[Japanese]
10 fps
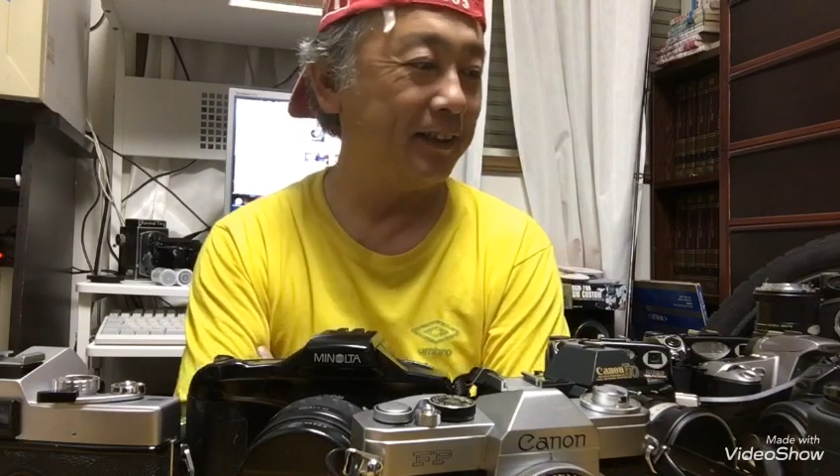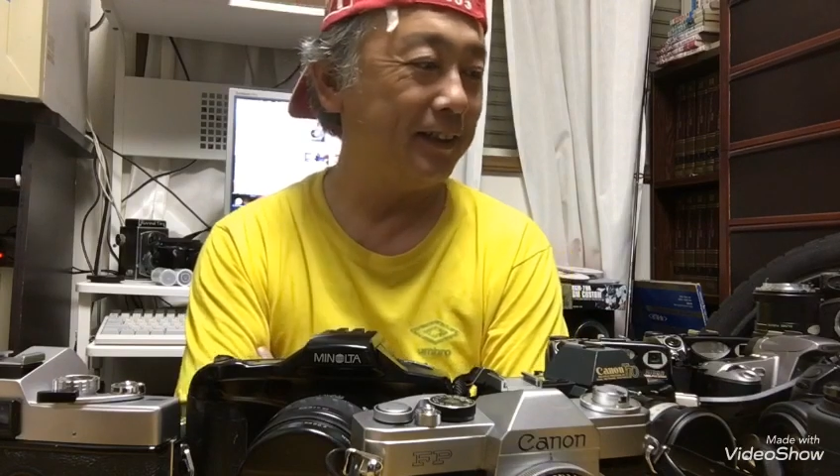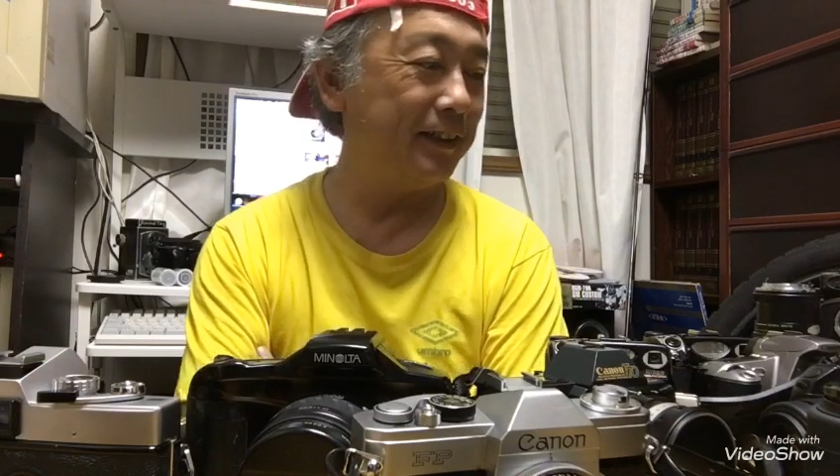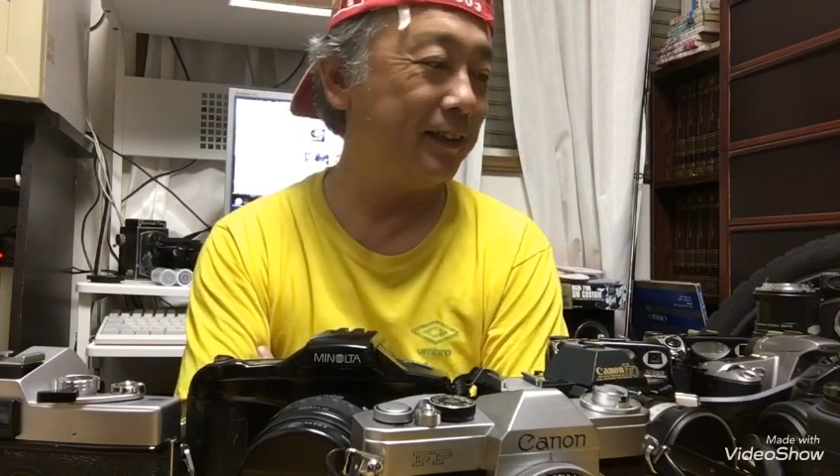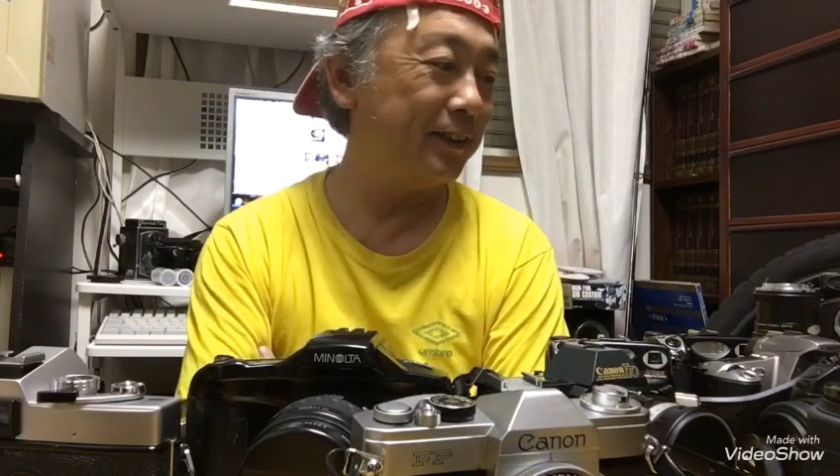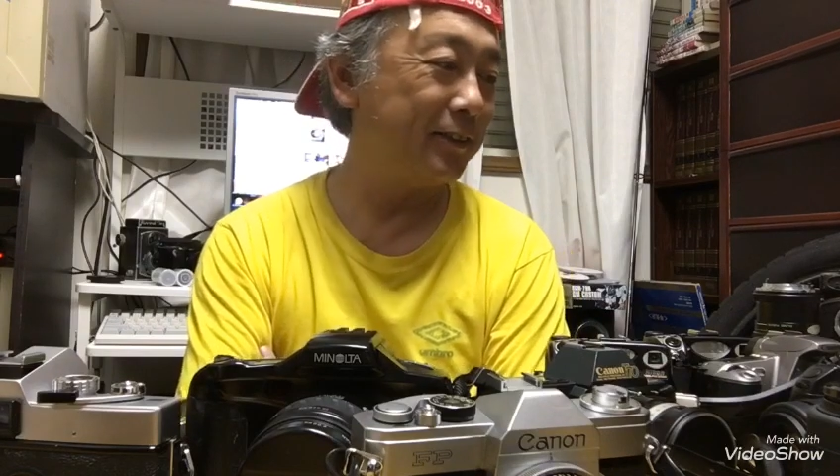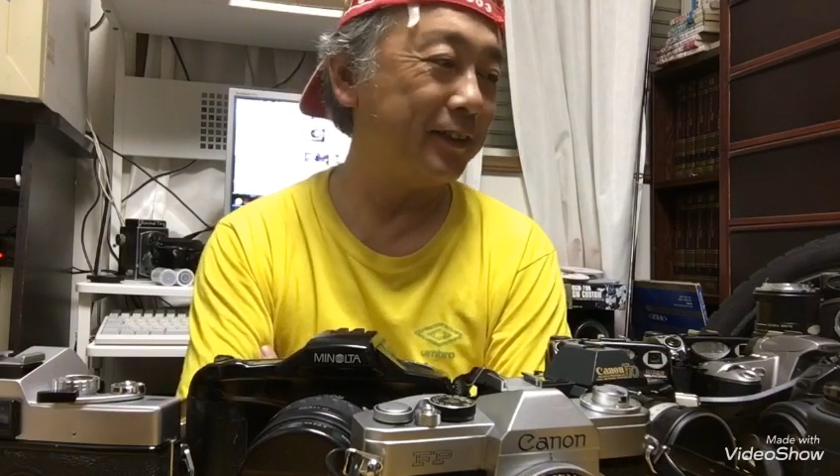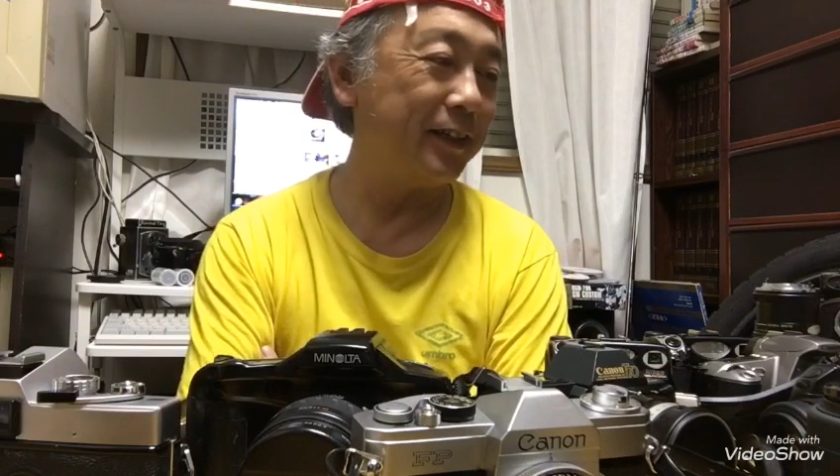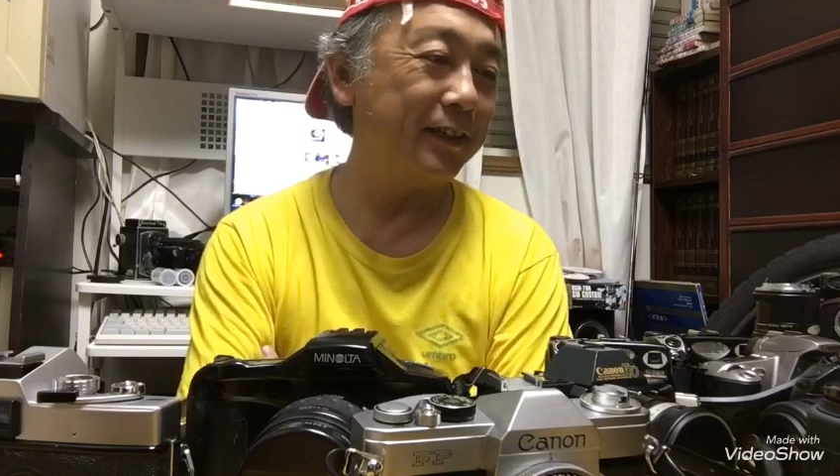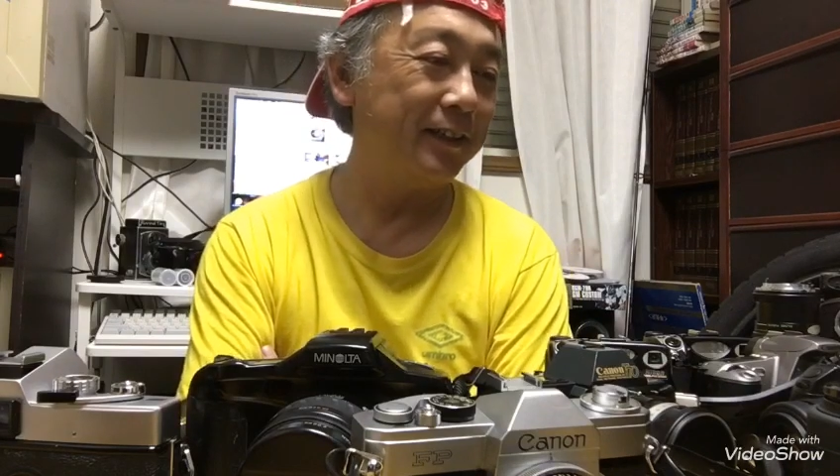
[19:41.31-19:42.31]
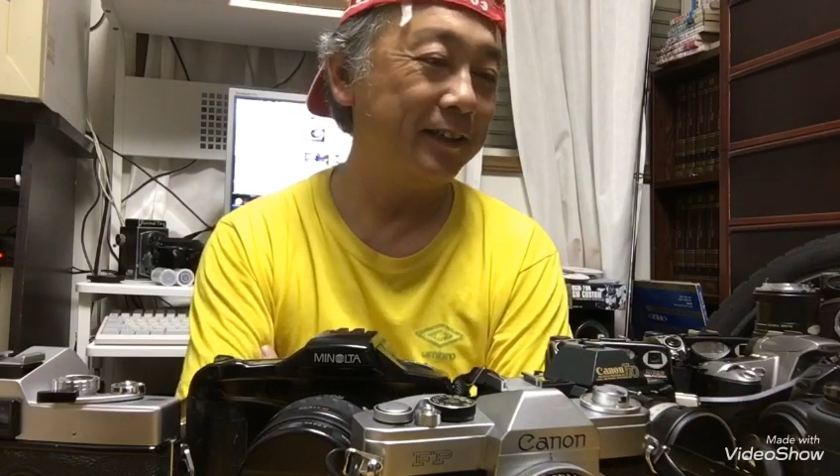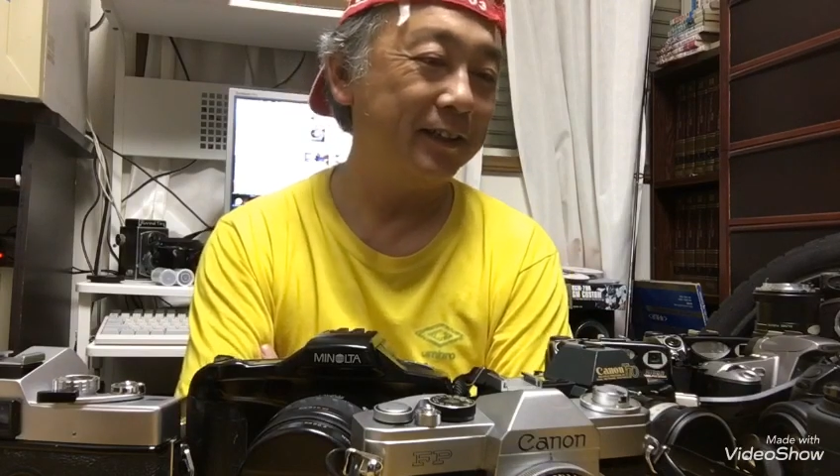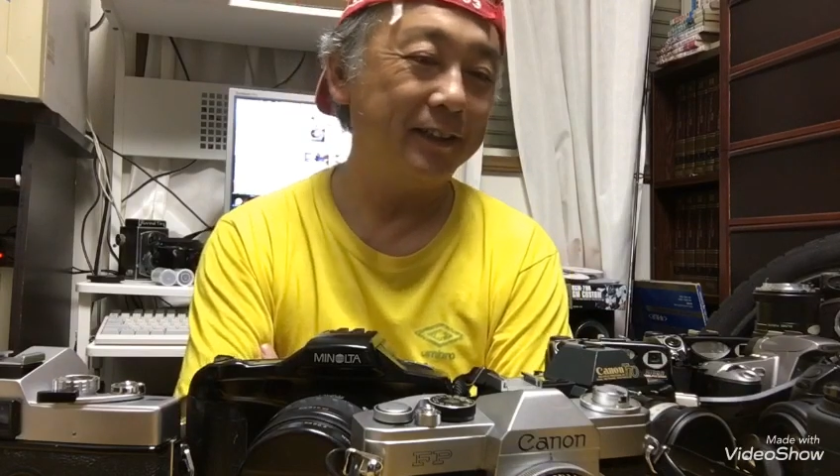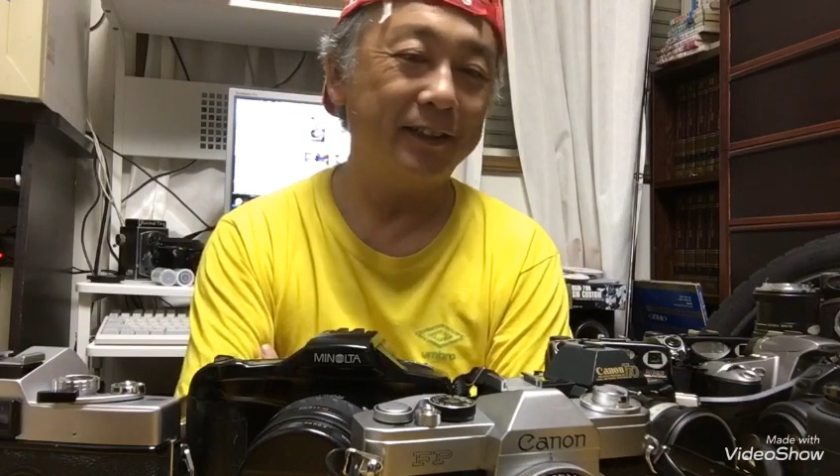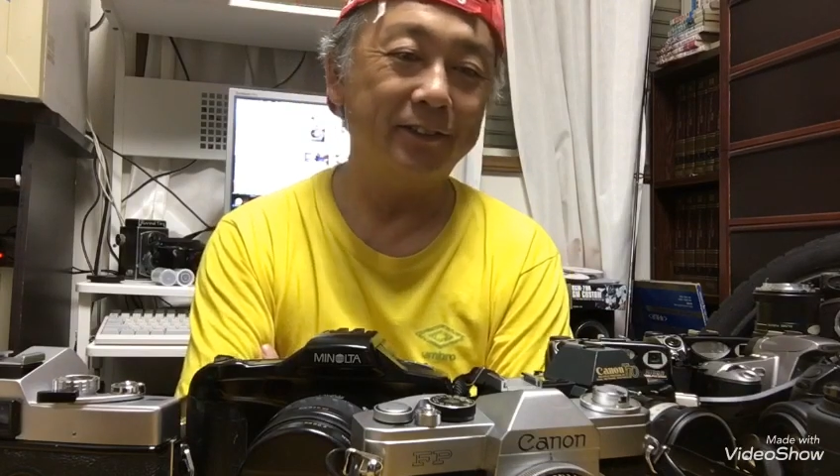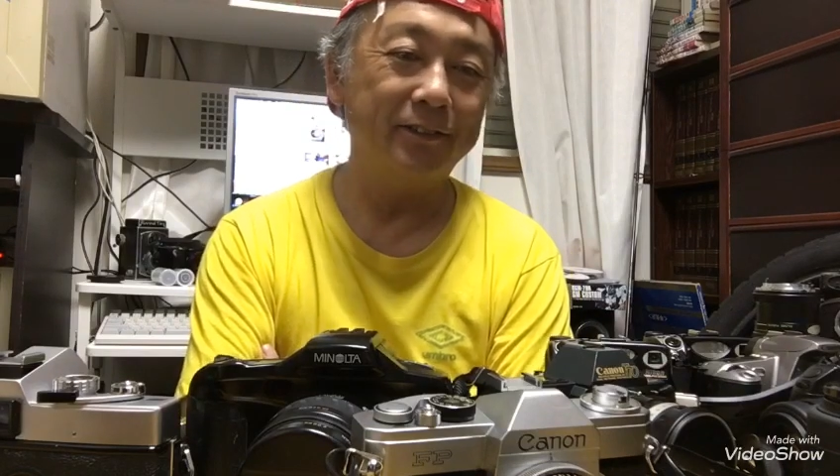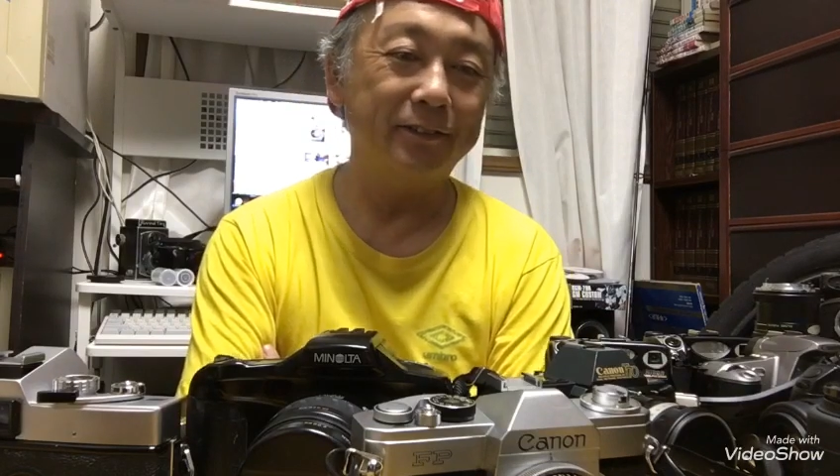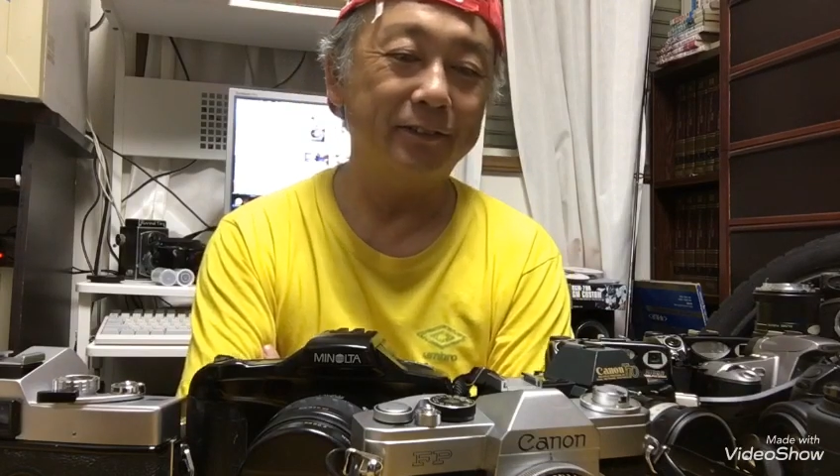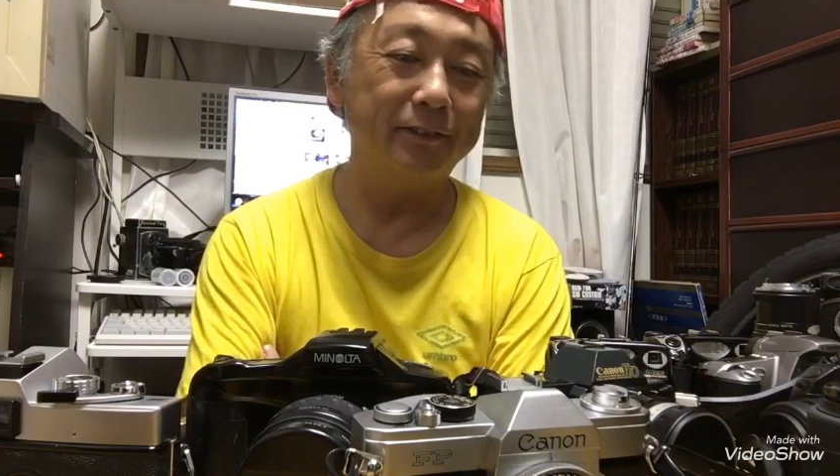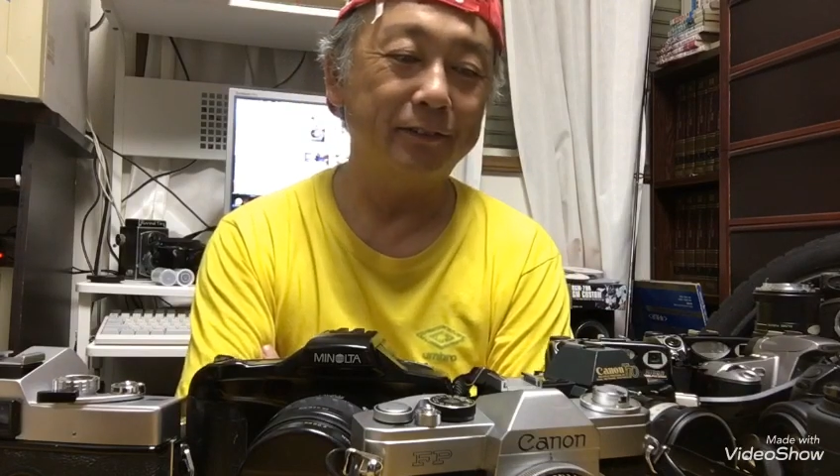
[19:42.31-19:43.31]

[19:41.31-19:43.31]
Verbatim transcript: えっ、とねあの